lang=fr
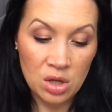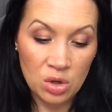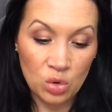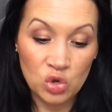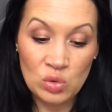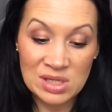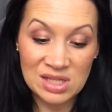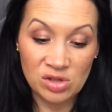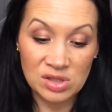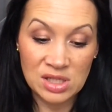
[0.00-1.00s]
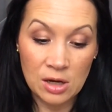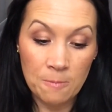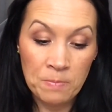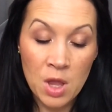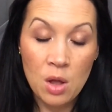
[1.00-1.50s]
euh, aux huiles
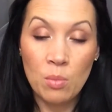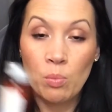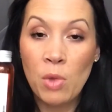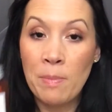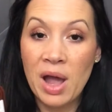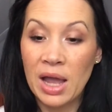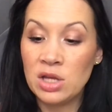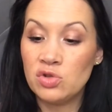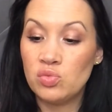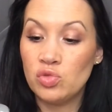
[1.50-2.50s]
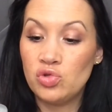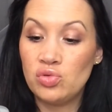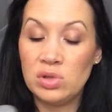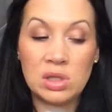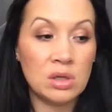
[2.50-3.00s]
essentielles. Moi, pareil, je me
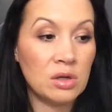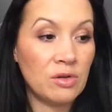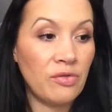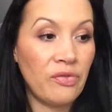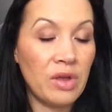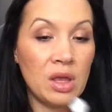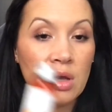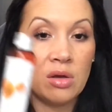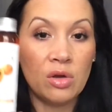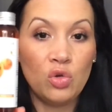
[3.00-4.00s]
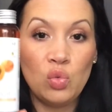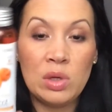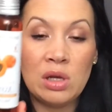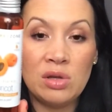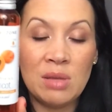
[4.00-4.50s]
suis euh, fait une
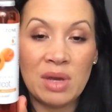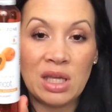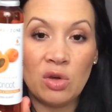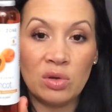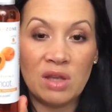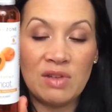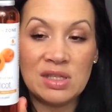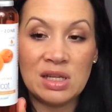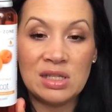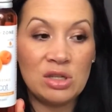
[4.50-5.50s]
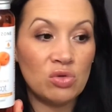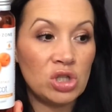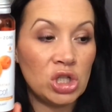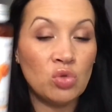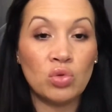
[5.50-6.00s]
huile démaquillante avec celle-ci
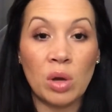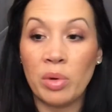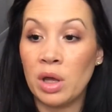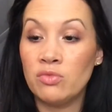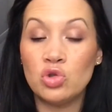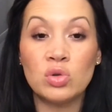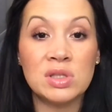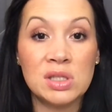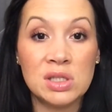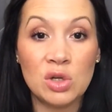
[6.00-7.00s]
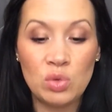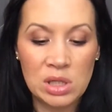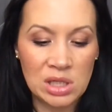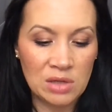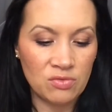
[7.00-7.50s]
aussi. Donc après, vous choisissez
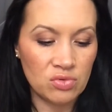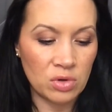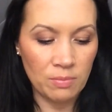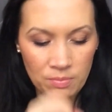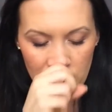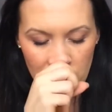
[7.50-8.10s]
l'huile qui vous,